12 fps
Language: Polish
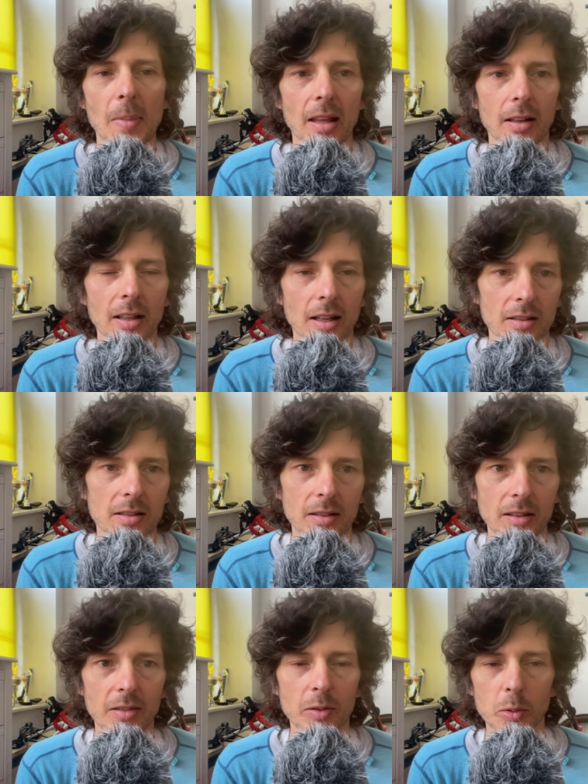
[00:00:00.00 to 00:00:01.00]
jest
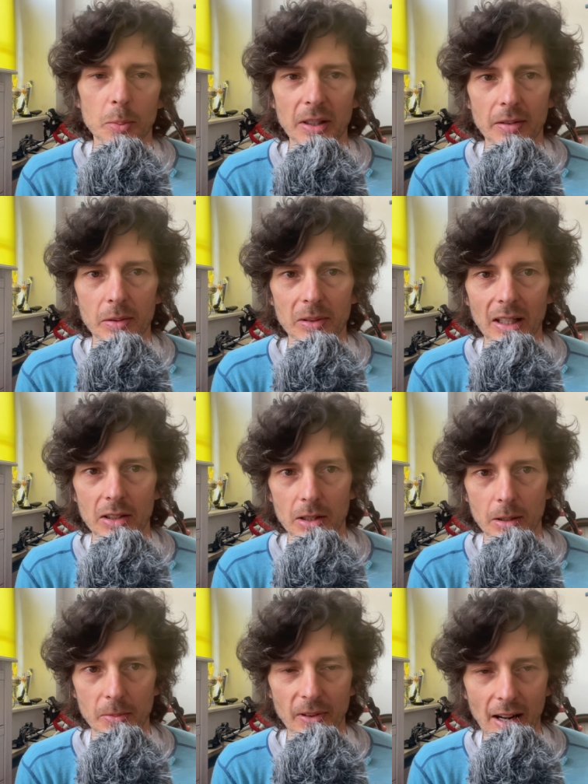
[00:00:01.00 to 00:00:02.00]
niewątpliwie
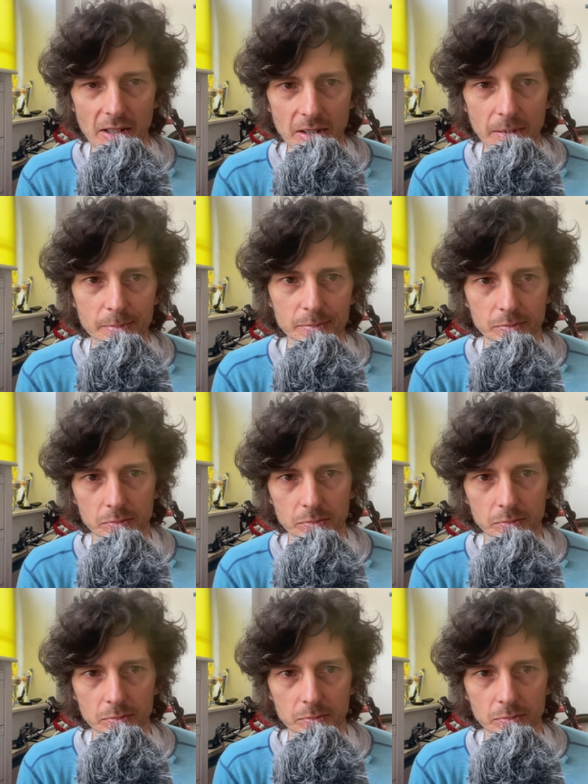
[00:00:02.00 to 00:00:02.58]
wydarzeniem ważnym,